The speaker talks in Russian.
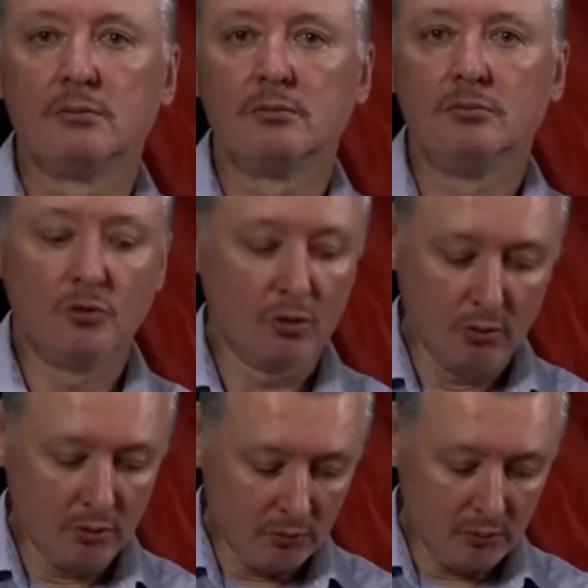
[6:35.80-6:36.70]

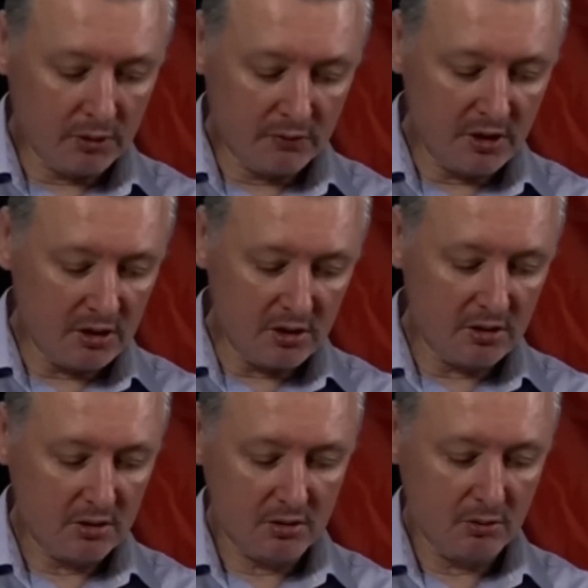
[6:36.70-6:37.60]
Ну, вот все эти,
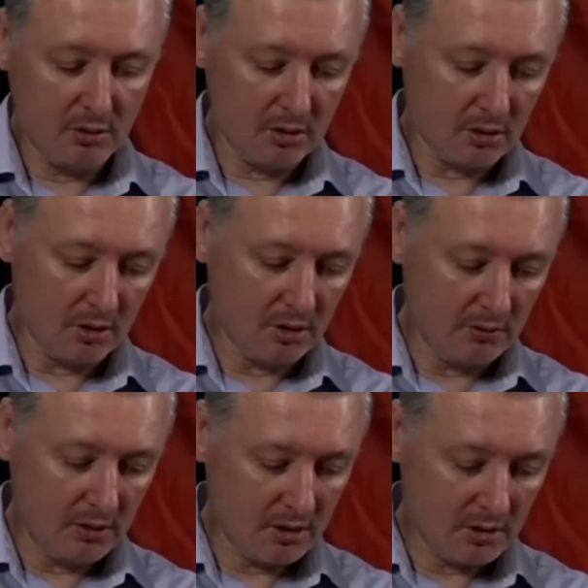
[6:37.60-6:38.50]
все это, как
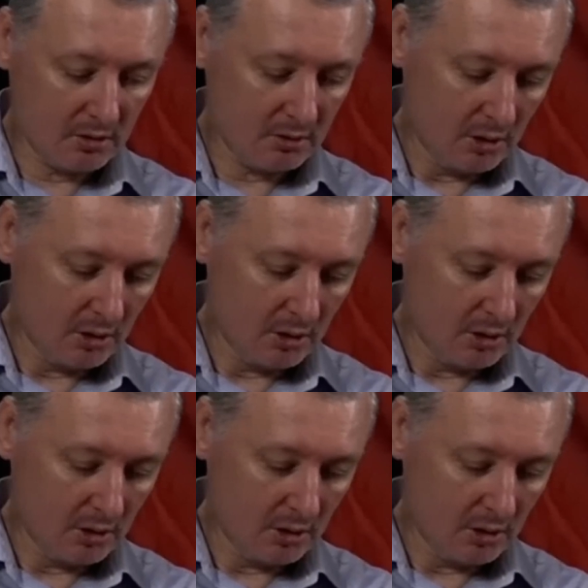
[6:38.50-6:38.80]
говорится,